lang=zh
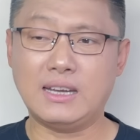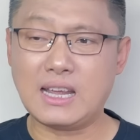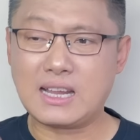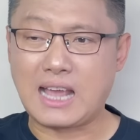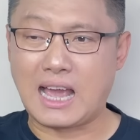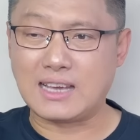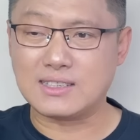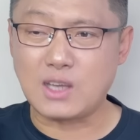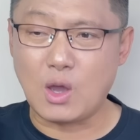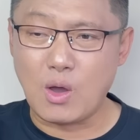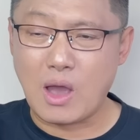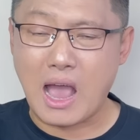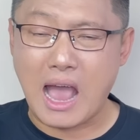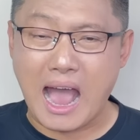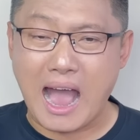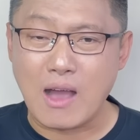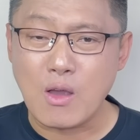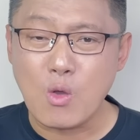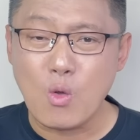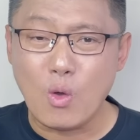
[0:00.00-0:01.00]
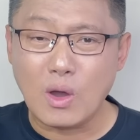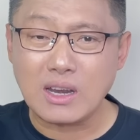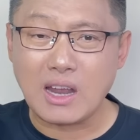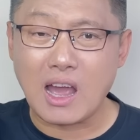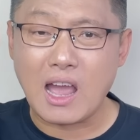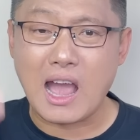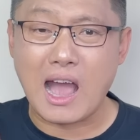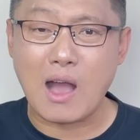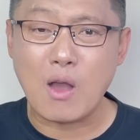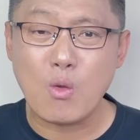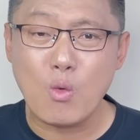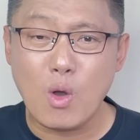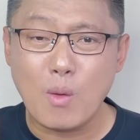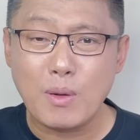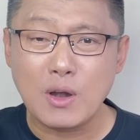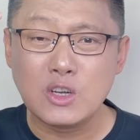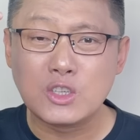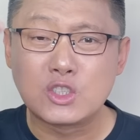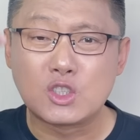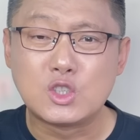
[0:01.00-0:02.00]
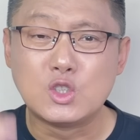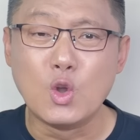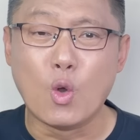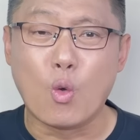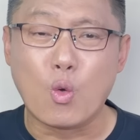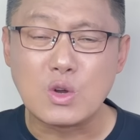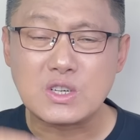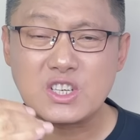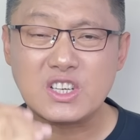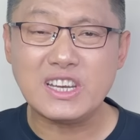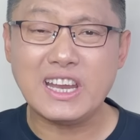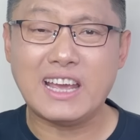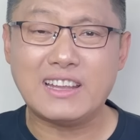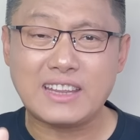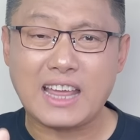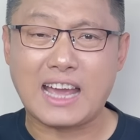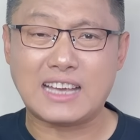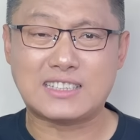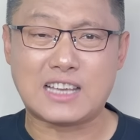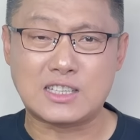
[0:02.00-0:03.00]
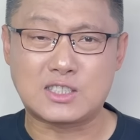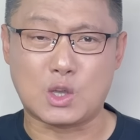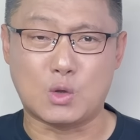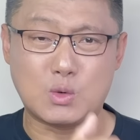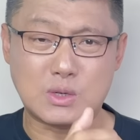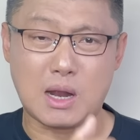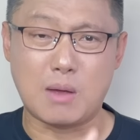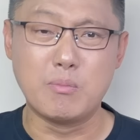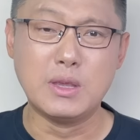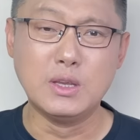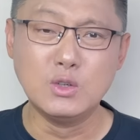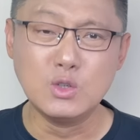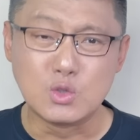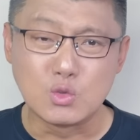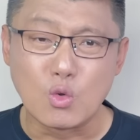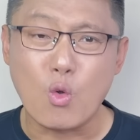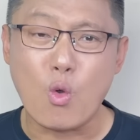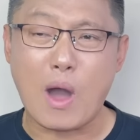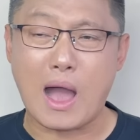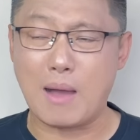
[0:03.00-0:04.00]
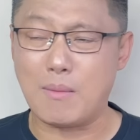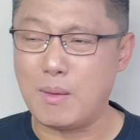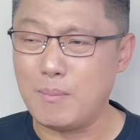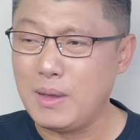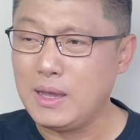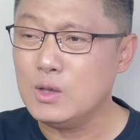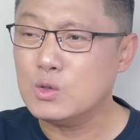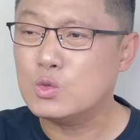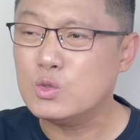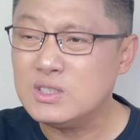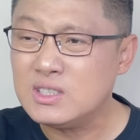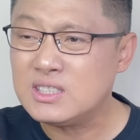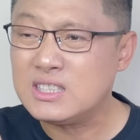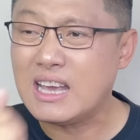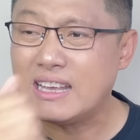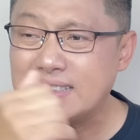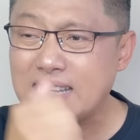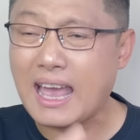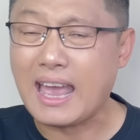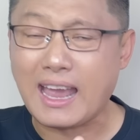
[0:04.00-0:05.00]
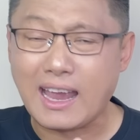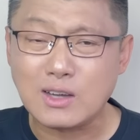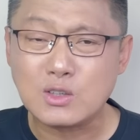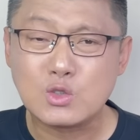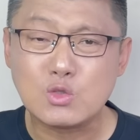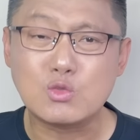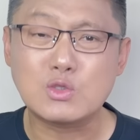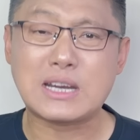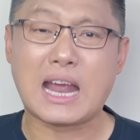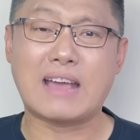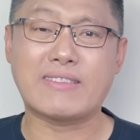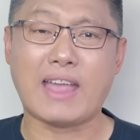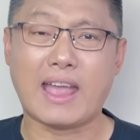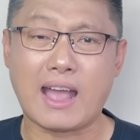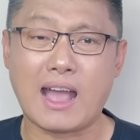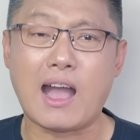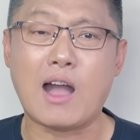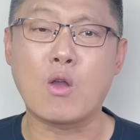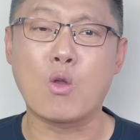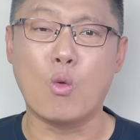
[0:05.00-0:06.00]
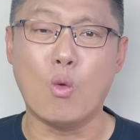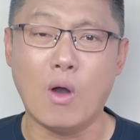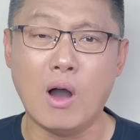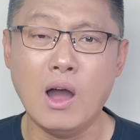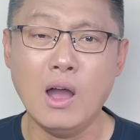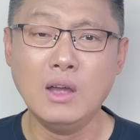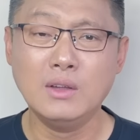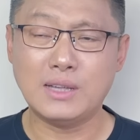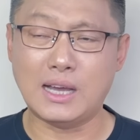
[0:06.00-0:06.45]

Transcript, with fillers: 那改造韩国呢？韩国不是90年代才走上民主化吗？美军现在还驻扎在韩国。